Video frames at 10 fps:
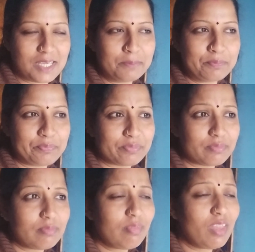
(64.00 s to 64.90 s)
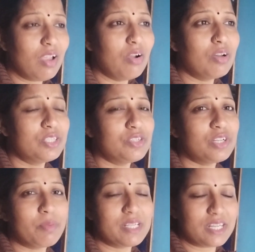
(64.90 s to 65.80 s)
सके और
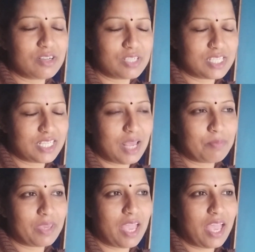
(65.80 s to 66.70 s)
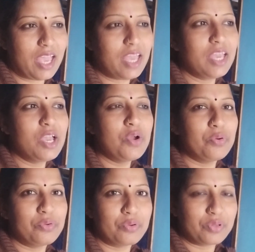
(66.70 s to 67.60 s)
जिन्होंने मेरे चैनल को सब्सक्राइब किया है
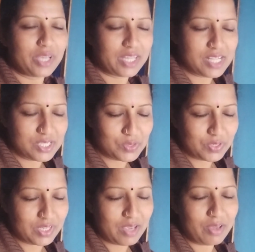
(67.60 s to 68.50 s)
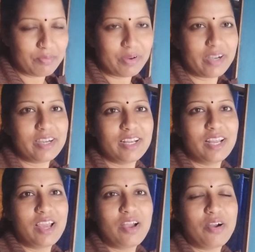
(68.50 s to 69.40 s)
उनको तहे दिल से शुक्रिया फ्रेंड
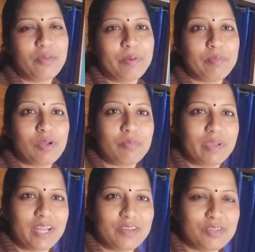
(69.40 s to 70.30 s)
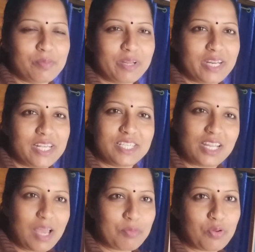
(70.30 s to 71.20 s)
और मेरे ब्लॉग पे कंटिन्यू बने रही
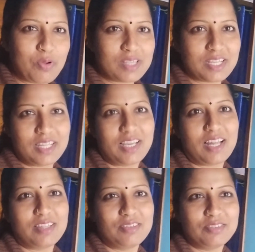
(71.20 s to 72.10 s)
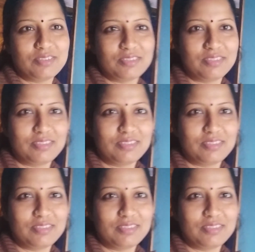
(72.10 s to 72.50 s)
चलिए आपको कुहासा दिखाती हूँ